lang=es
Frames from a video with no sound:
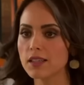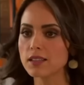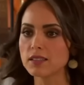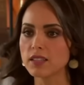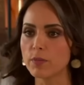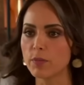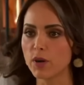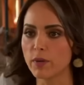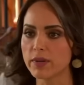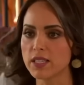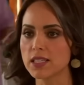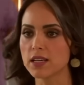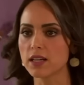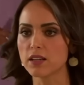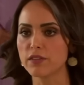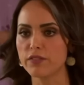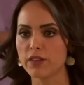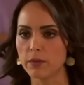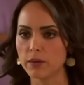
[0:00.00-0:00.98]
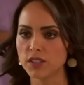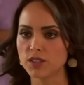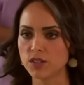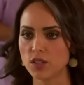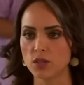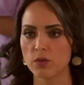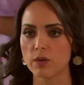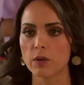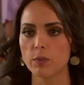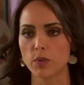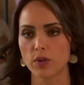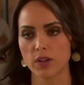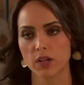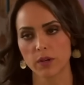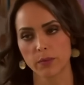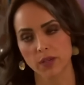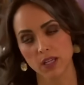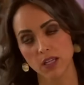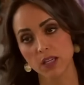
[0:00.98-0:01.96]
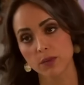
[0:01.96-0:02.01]
quise aprovechar que Fabricio no iba a
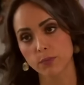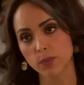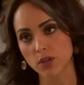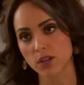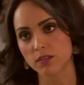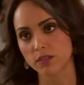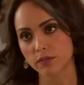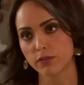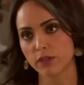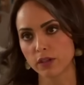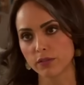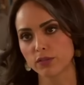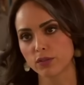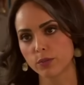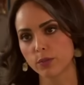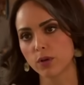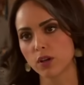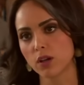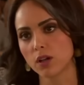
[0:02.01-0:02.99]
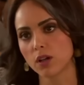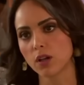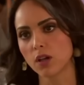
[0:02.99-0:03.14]
poder venir porque se fue al fútbol.